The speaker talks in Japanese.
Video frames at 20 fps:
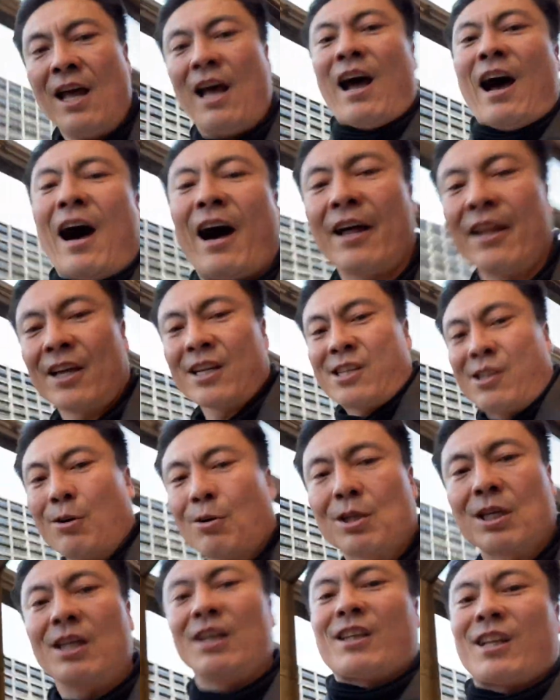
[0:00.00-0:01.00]
話を
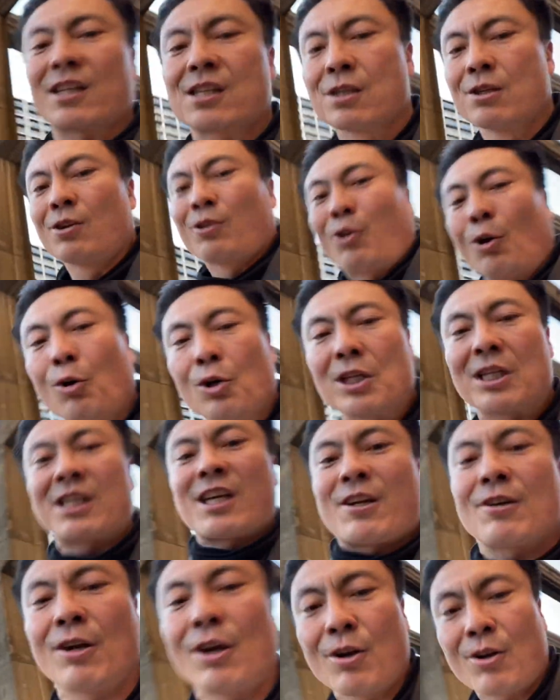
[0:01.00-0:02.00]
聞いてその通りして
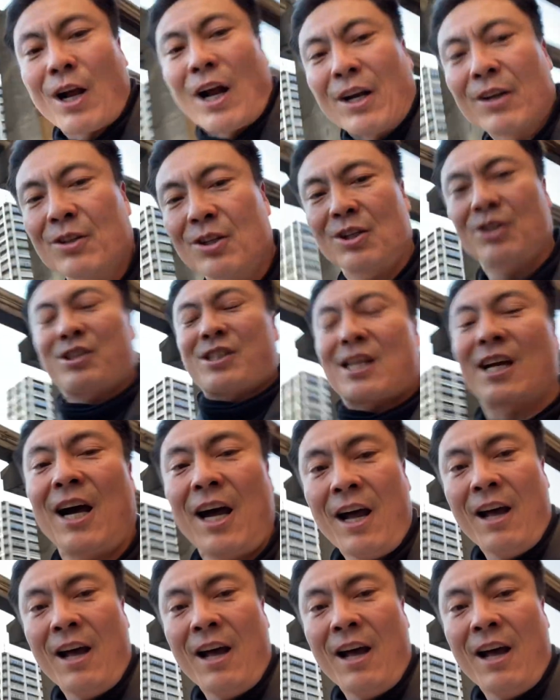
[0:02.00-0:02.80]
くれる確率が